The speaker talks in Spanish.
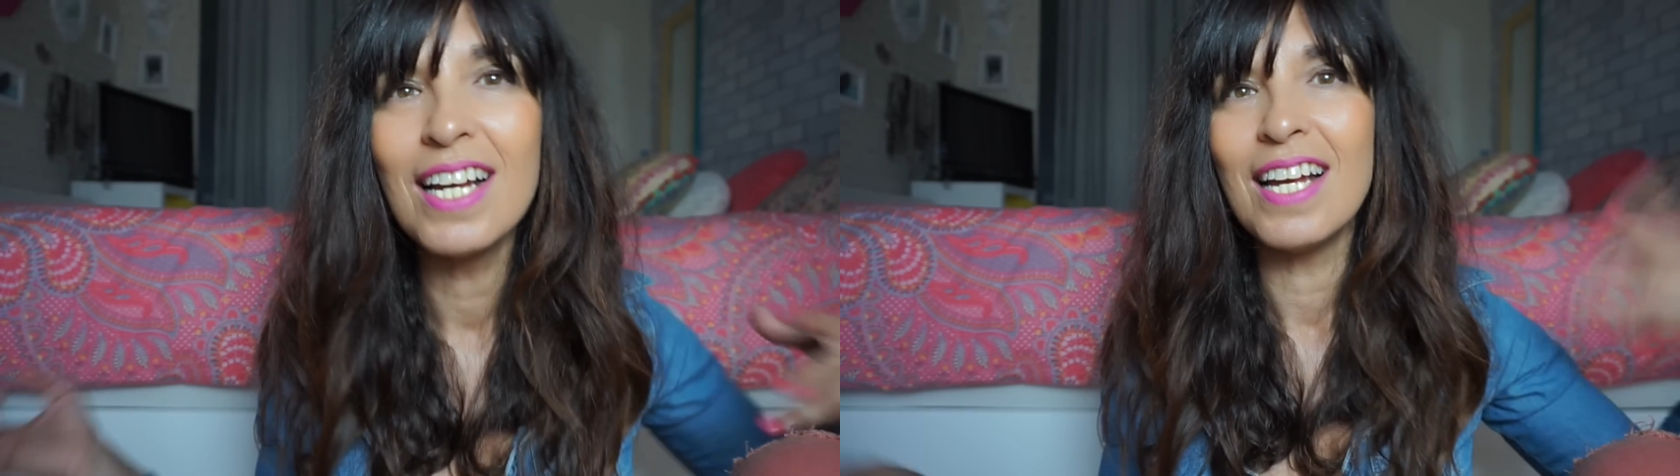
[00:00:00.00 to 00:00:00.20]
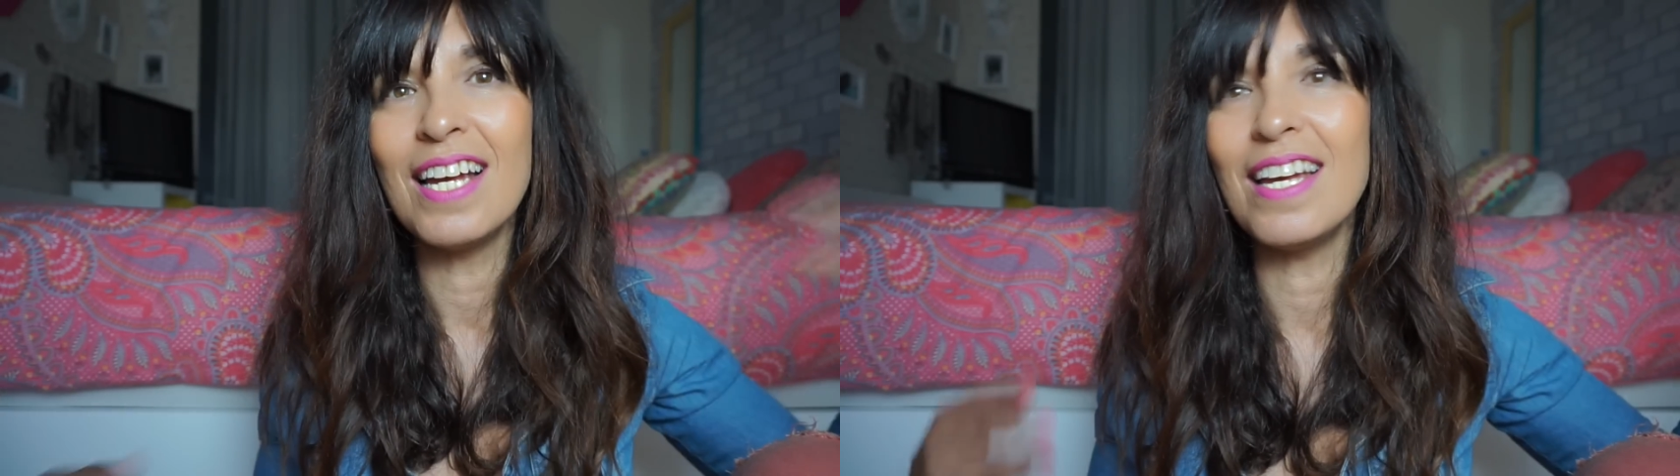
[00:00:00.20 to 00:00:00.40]

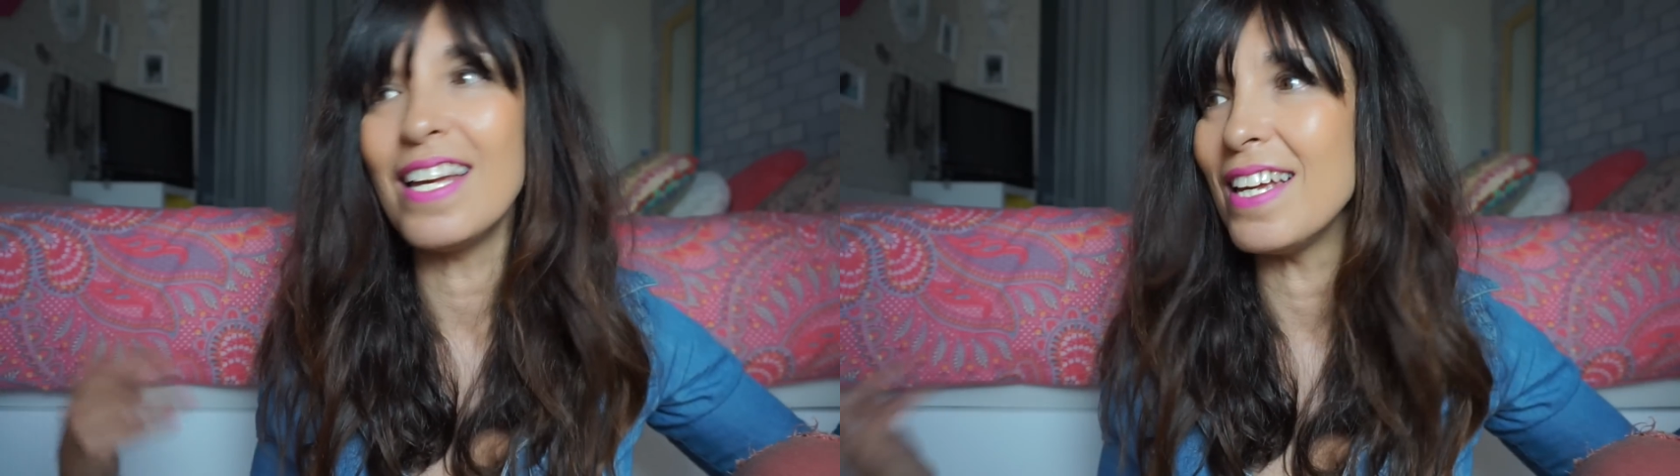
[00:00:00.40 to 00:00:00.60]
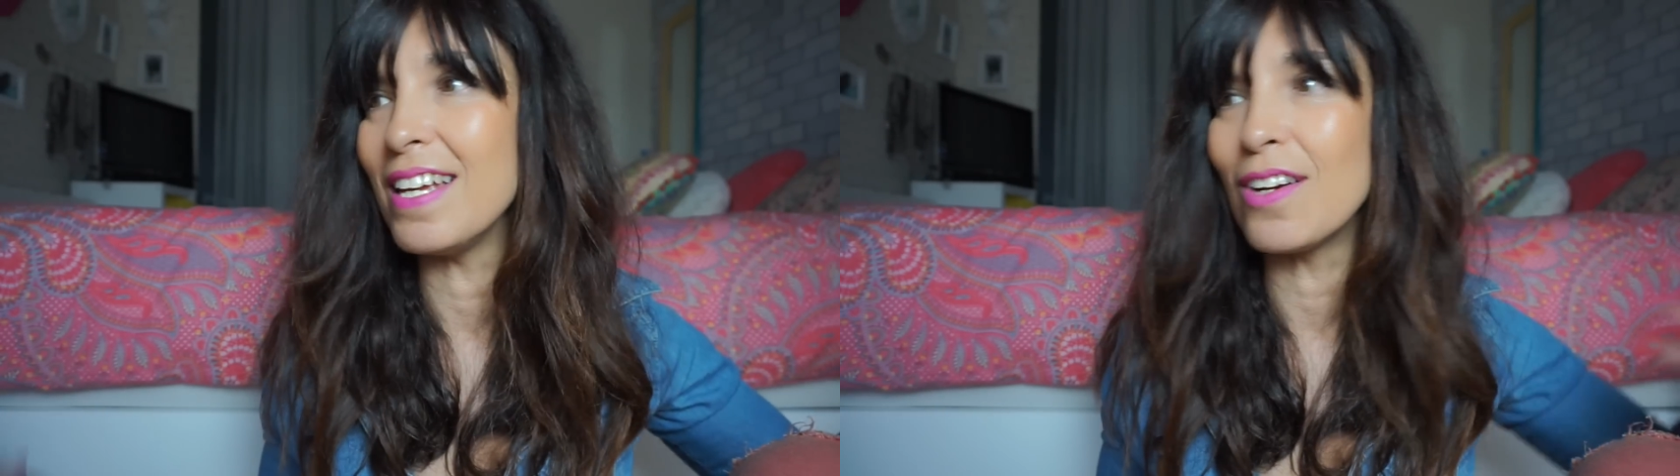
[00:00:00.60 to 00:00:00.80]

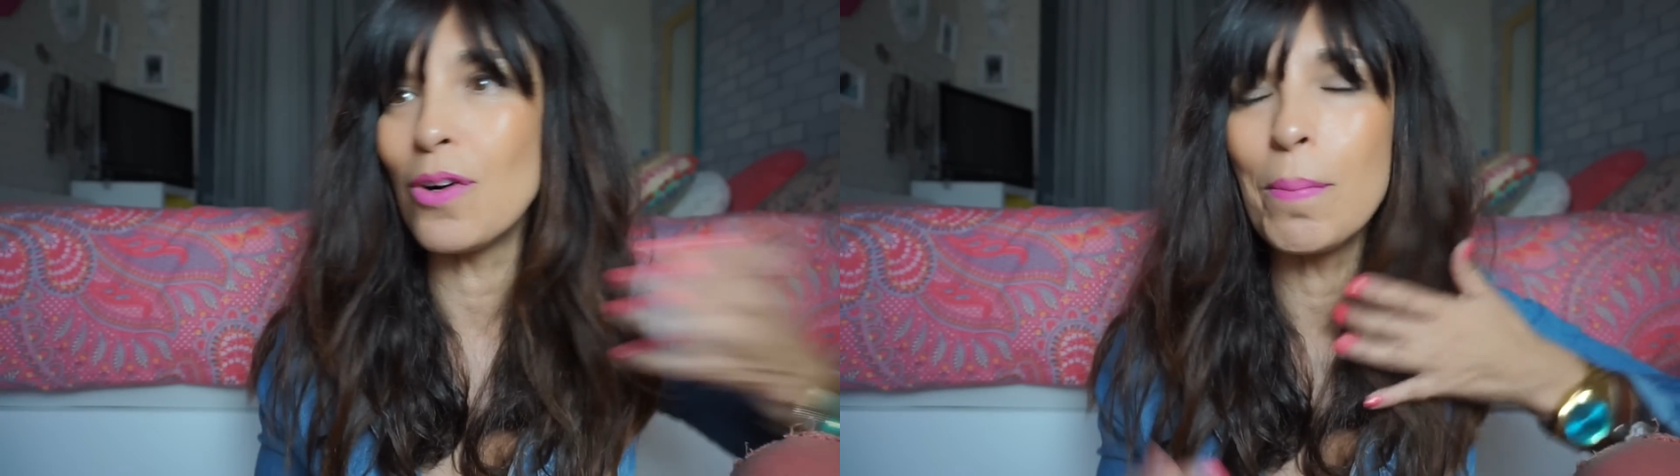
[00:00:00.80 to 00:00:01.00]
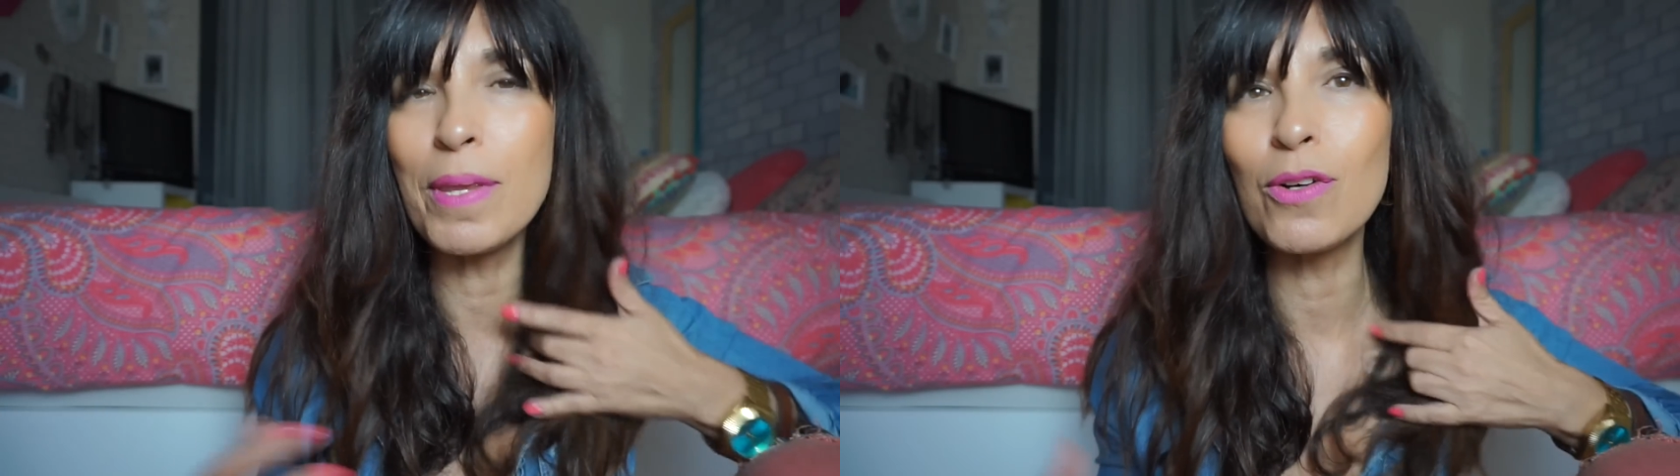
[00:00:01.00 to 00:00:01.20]
eh, he
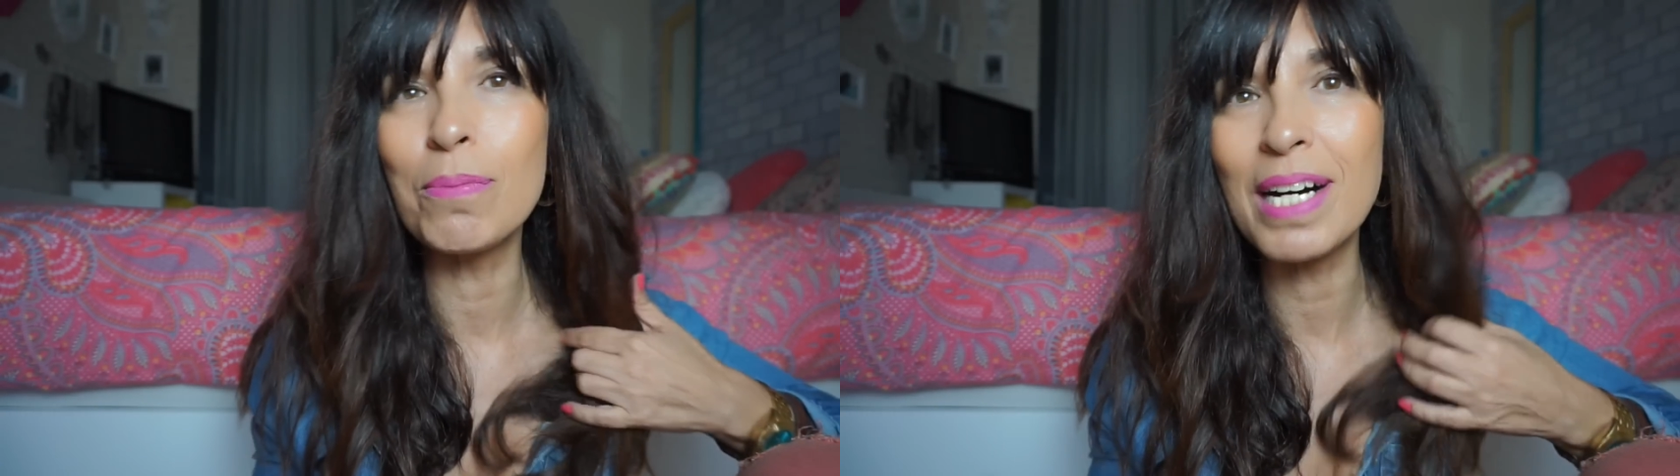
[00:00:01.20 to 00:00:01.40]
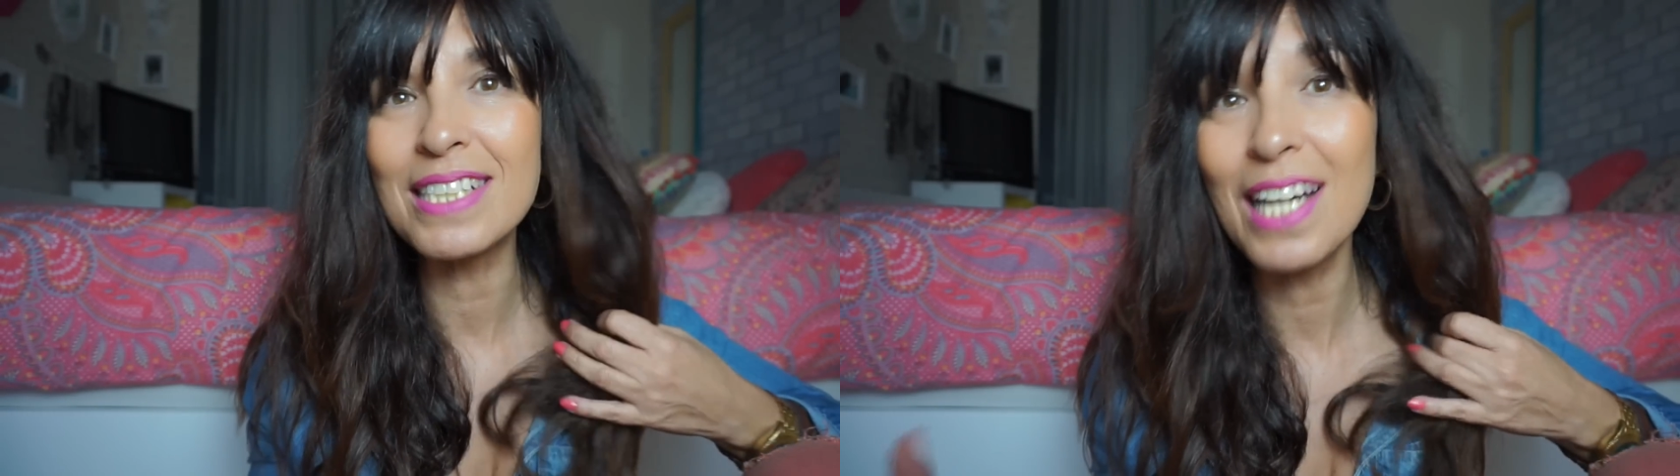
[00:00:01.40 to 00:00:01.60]
comido
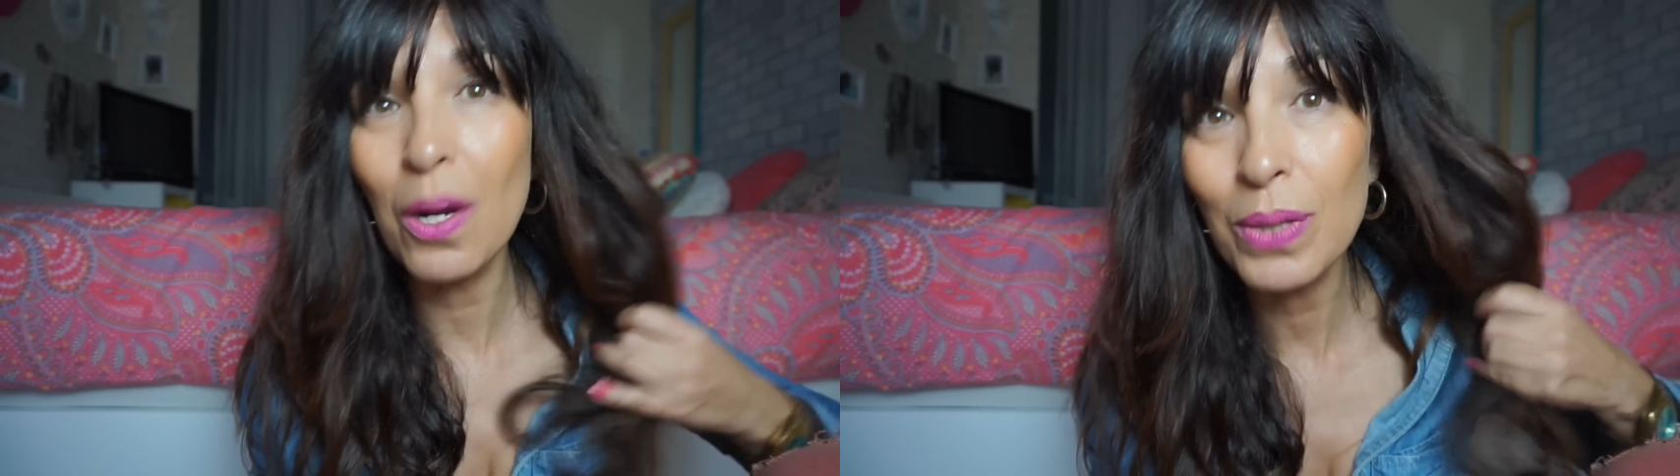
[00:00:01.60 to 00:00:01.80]
más de la